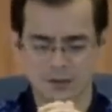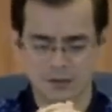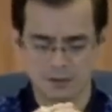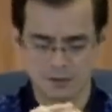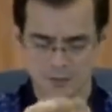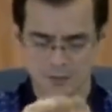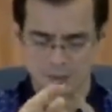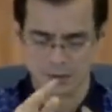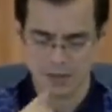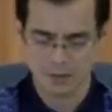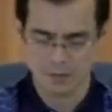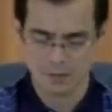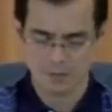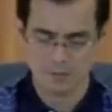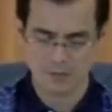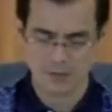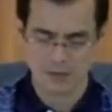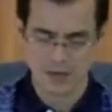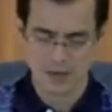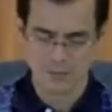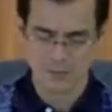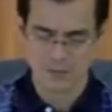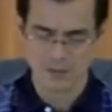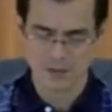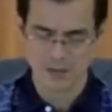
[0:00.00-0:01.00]
Oh, marami
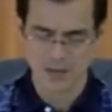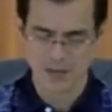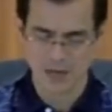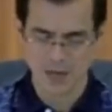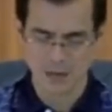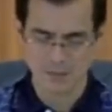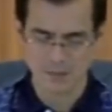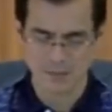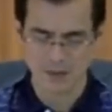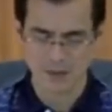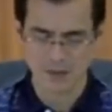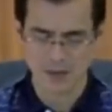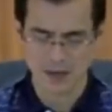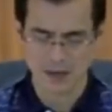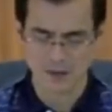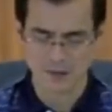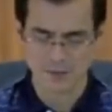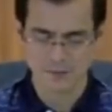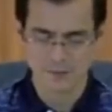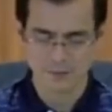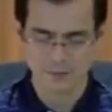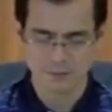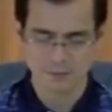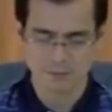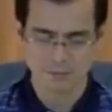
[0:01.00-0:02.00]
marami salamat ha,
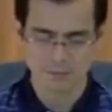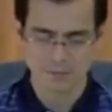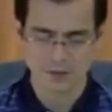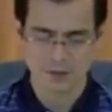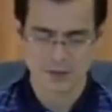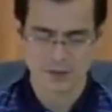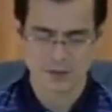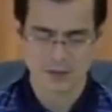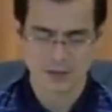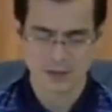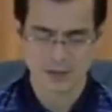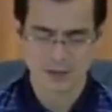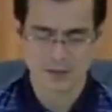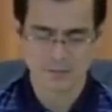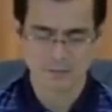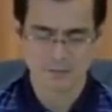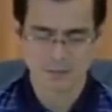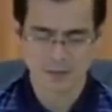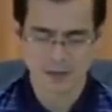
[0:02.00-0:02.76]
Mr.